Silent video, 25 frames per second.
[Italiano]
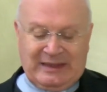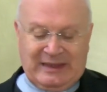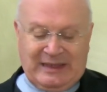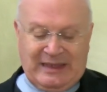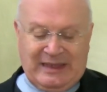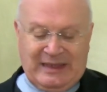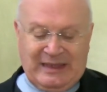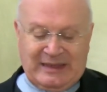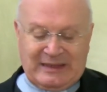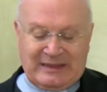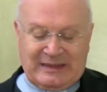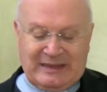
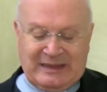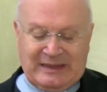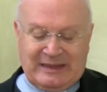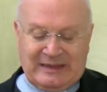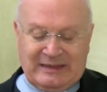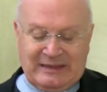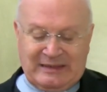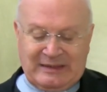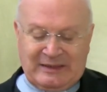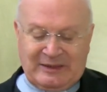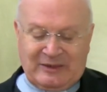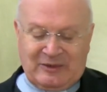
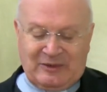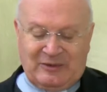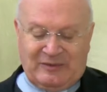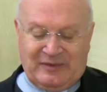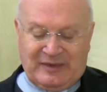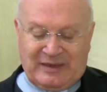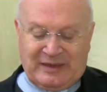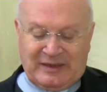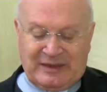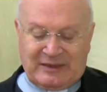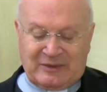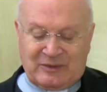era
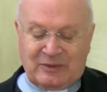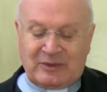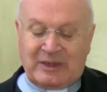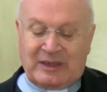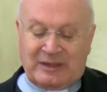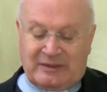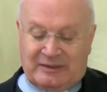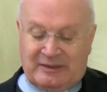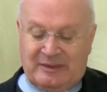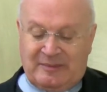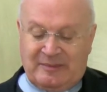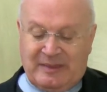
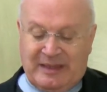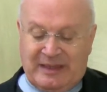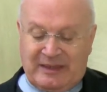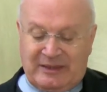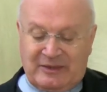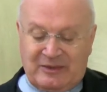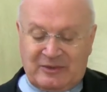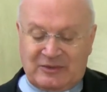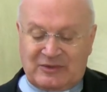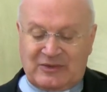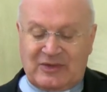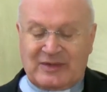governatore,
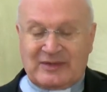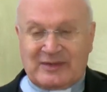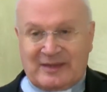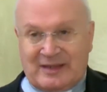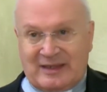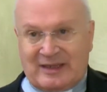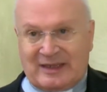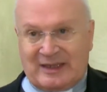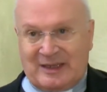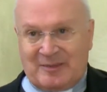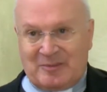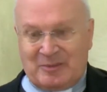Tiberio
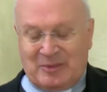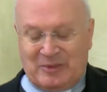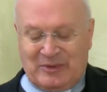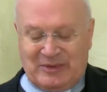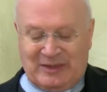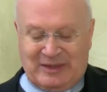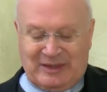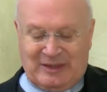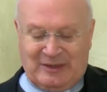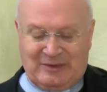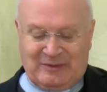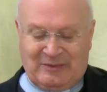Cesare che è
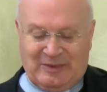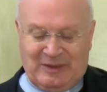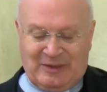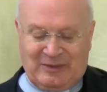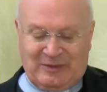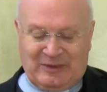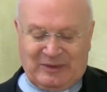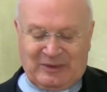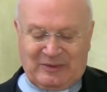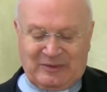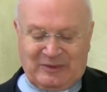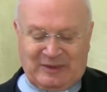poi
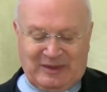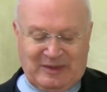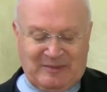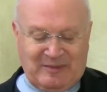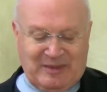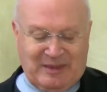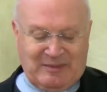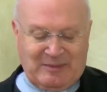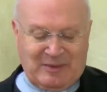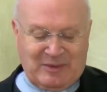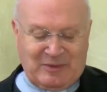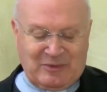quello che noi
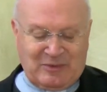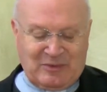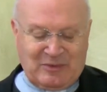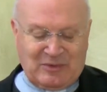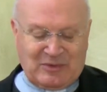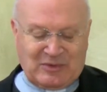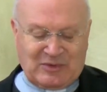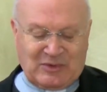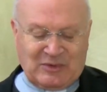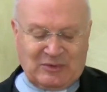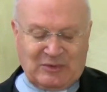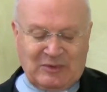chiamiamo
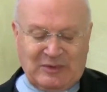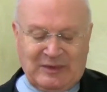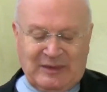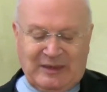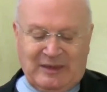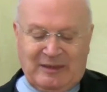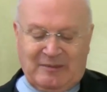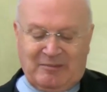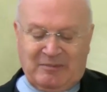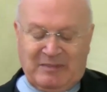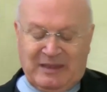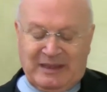Augusto,
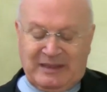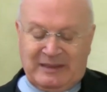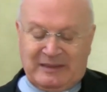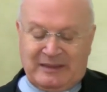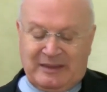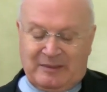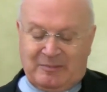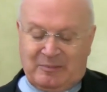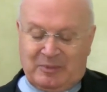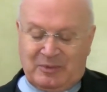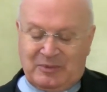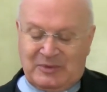
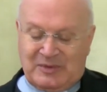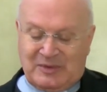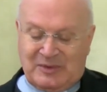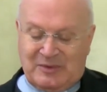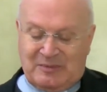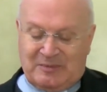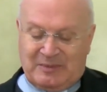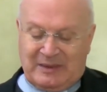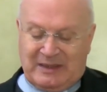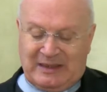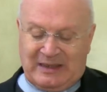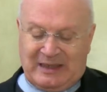mentre
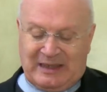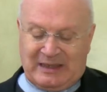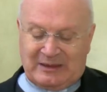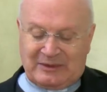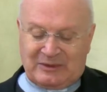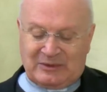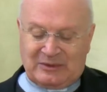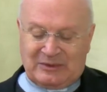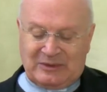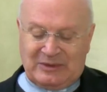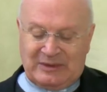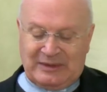Ponzio
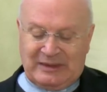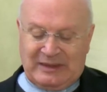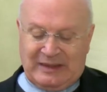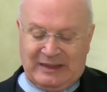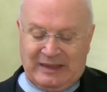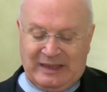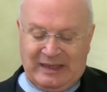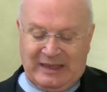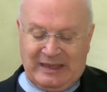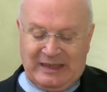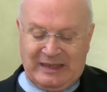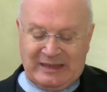Pilato
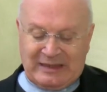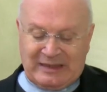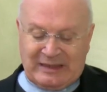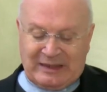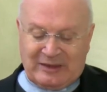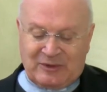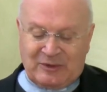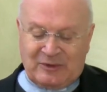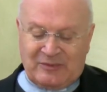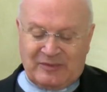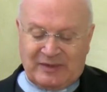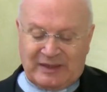era
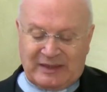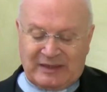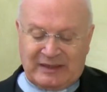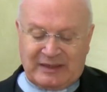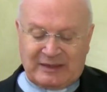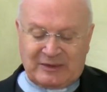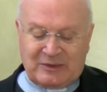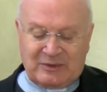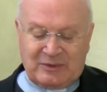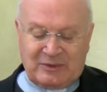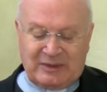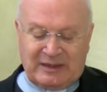
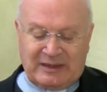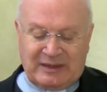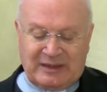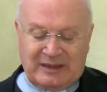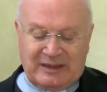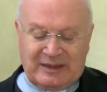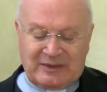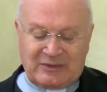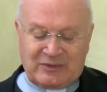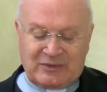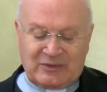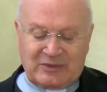governatore
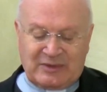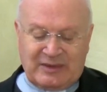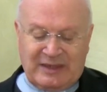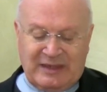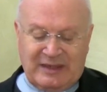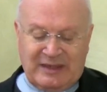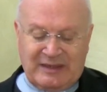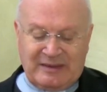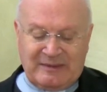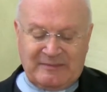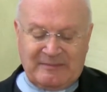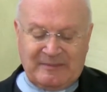della
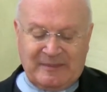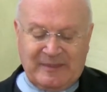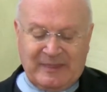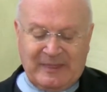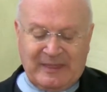Giudea,